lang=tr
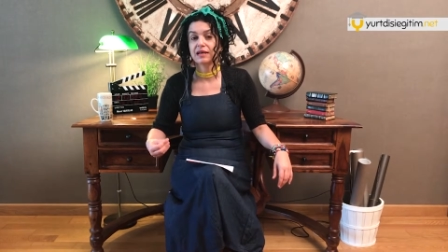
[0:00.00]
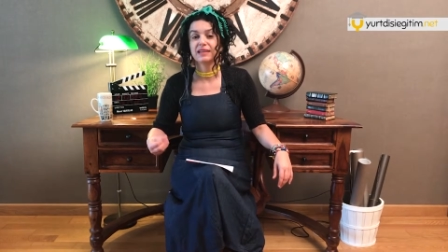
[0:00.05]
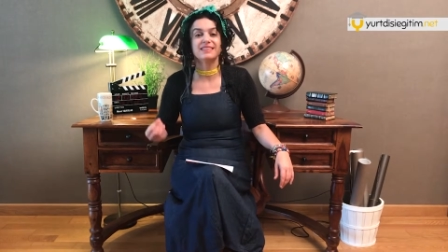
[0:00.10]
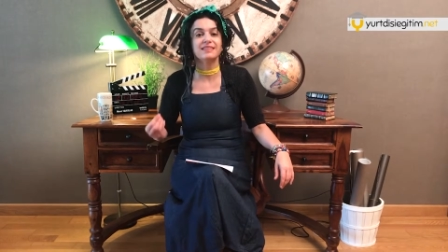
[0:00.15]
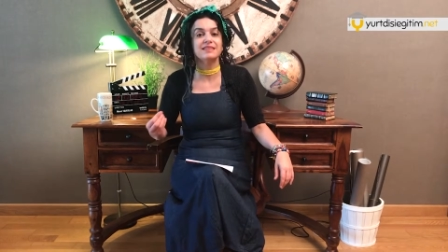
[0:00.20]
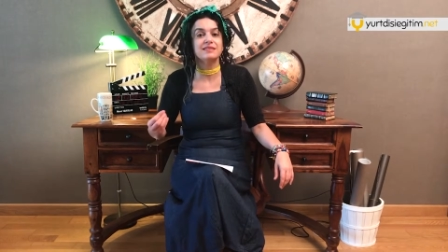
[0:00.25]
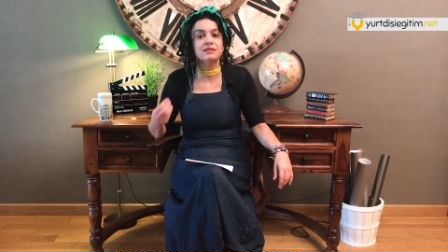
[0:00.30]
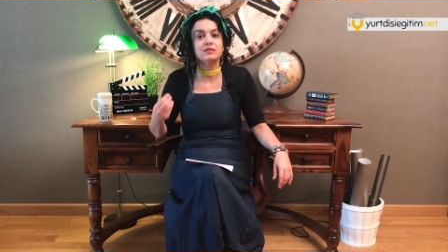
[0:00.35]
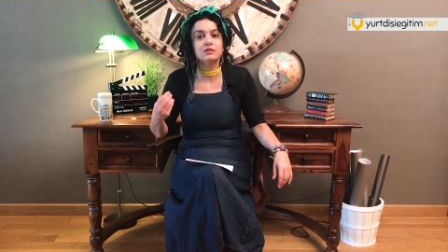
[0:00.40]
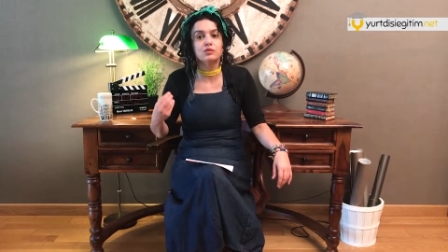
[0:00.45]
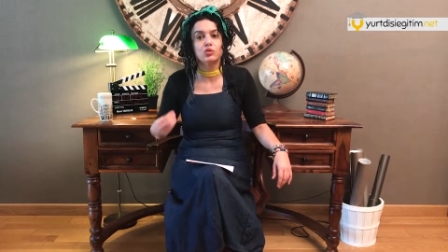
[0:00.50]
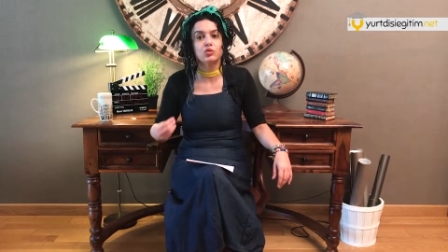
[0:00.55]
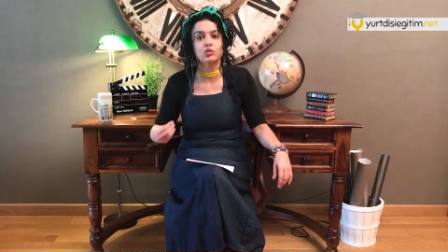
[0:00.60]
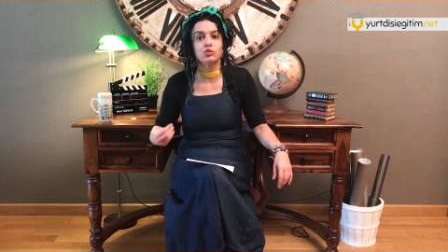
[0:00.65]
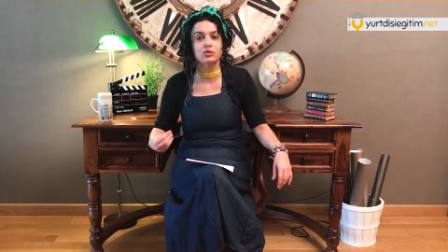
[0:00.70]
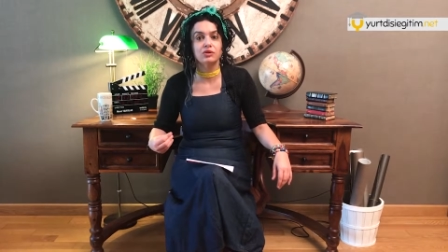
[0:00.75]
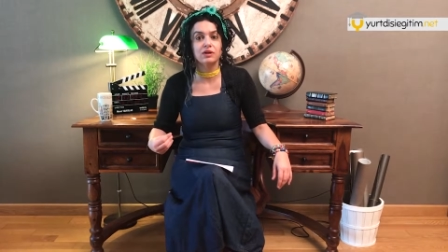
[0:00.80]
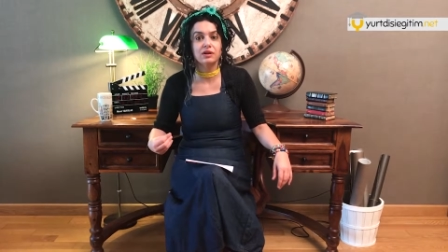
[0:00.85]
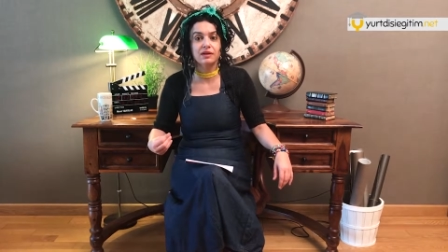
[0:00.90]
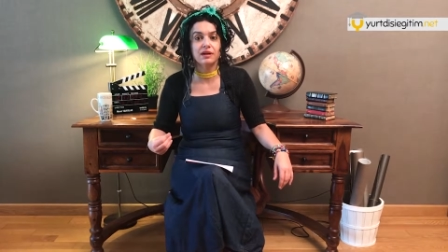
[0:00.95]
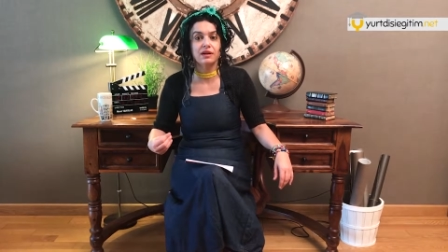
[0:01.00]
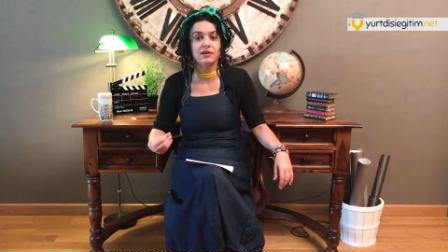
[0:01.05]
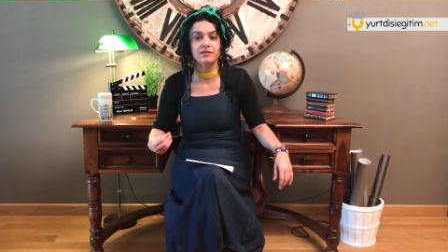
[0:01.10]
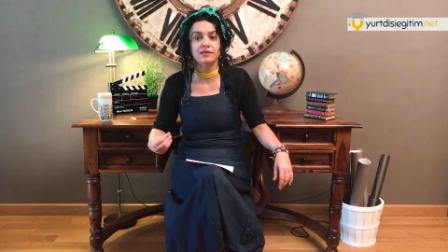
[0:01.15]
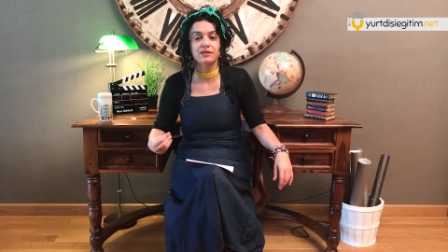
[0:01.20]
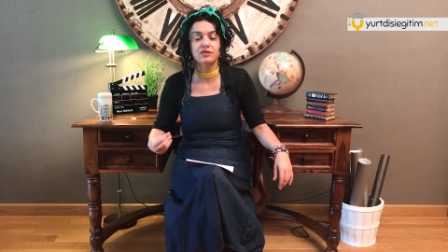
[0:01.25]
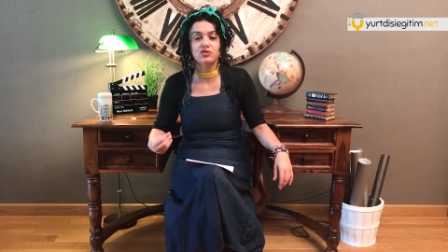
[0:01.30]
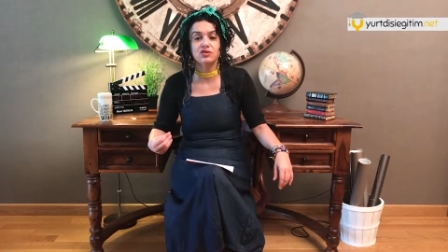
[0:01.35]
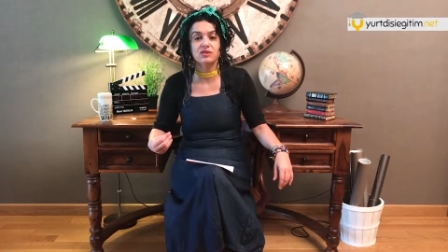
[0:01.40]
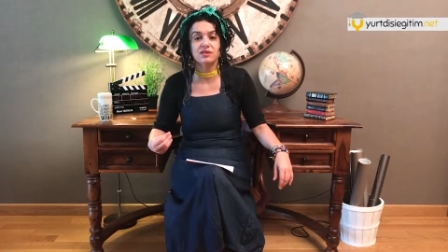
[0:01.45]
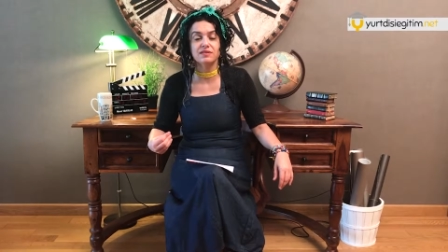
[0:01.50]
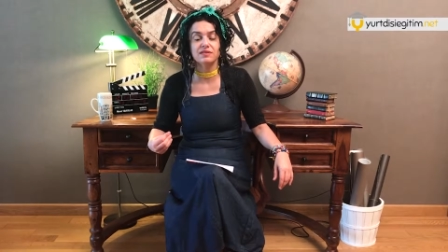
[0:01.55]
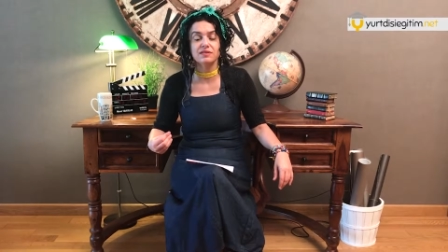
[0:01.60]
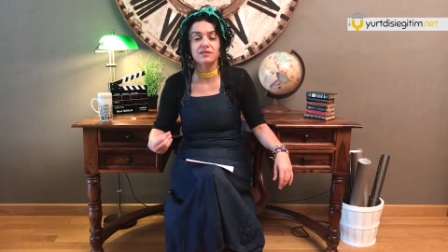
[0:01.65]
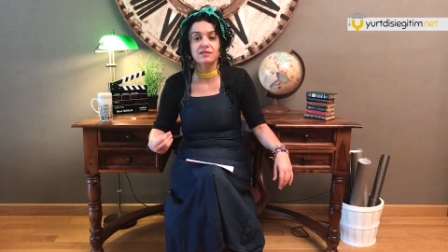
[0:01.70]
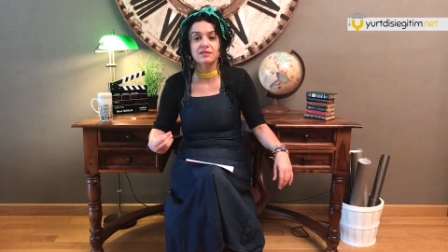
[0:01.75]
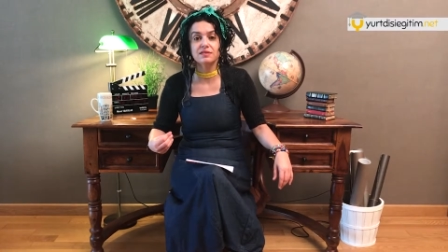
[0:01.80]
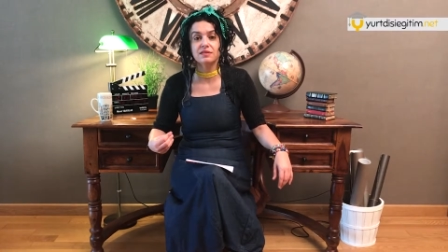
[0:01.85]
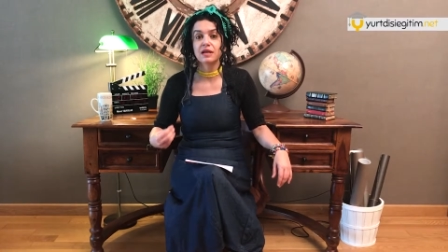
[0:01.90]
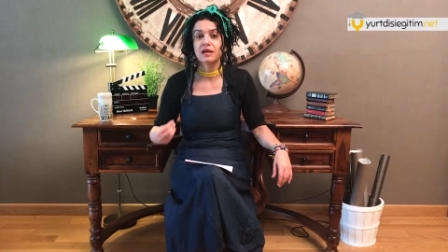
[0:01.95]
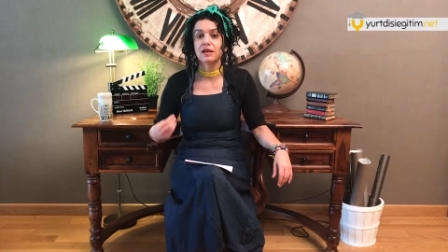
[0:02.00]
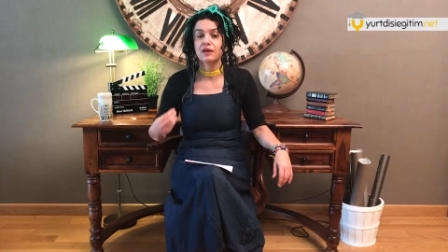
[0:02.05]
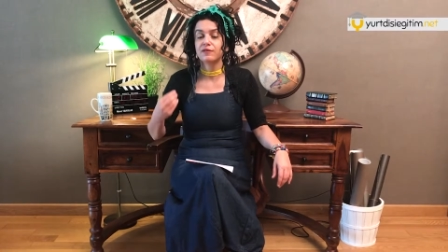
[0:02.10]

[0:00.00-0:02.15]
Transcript: Nasıl doğru karar vereceksiniz